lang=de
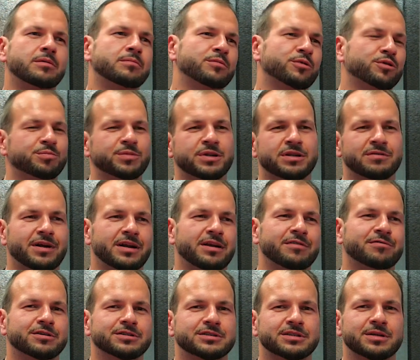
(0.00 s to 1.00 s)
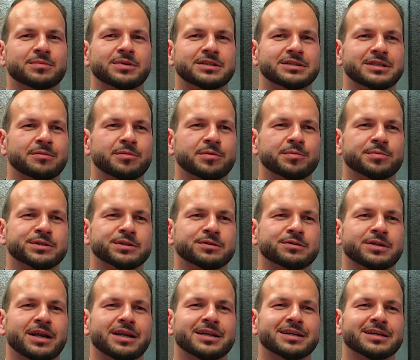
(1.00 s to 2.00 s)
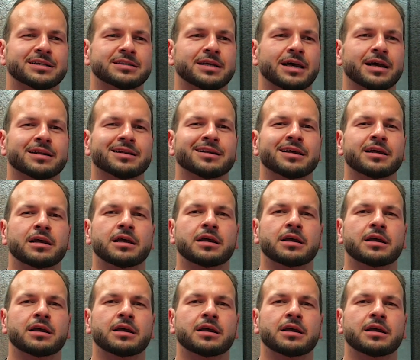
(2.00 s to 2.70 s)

macht mittlerweile fast immer dieselbe Person, ehrlich gesagt,